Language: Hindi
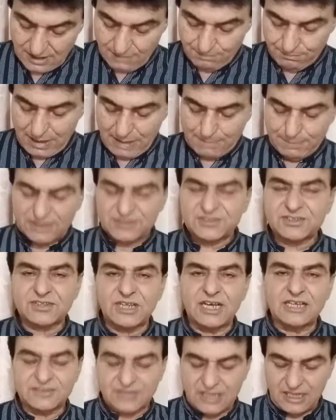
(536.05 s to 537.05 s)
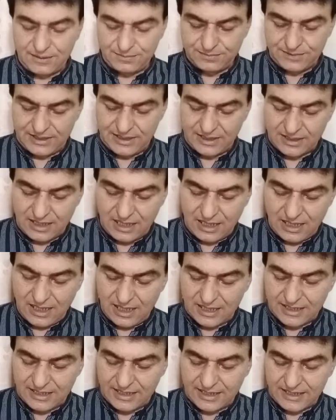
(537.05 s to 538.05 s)
बाबर सतार साहब ने कहा
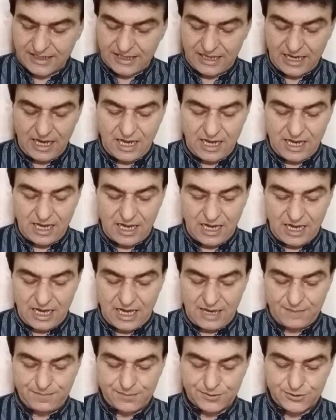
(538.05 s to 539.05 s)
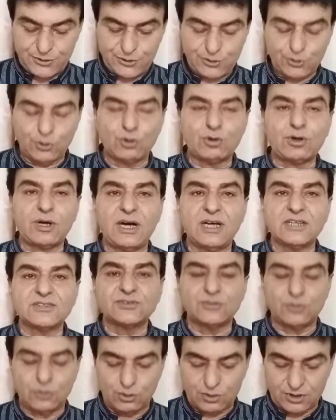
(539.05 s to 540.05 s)
कि क्या आप शो
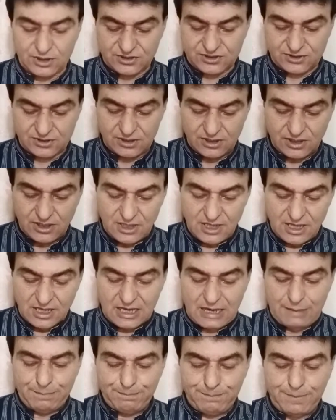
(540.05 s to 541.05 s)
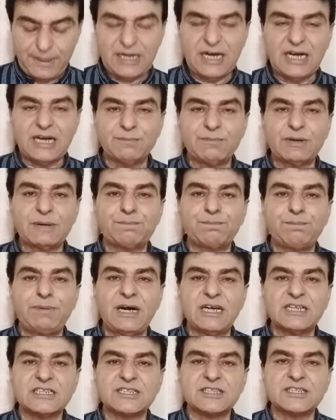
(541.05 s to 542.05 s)
काज नोटिस का पैरा नंबर
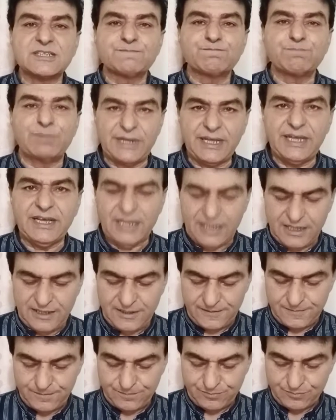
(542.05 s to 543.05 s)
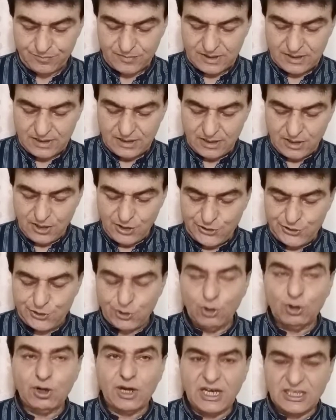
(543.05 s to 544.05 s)
पाँच पढ़ेंगे
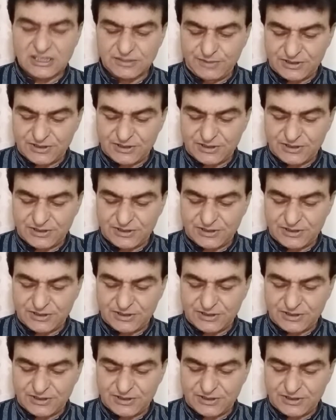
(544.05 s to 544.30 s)
शो काज में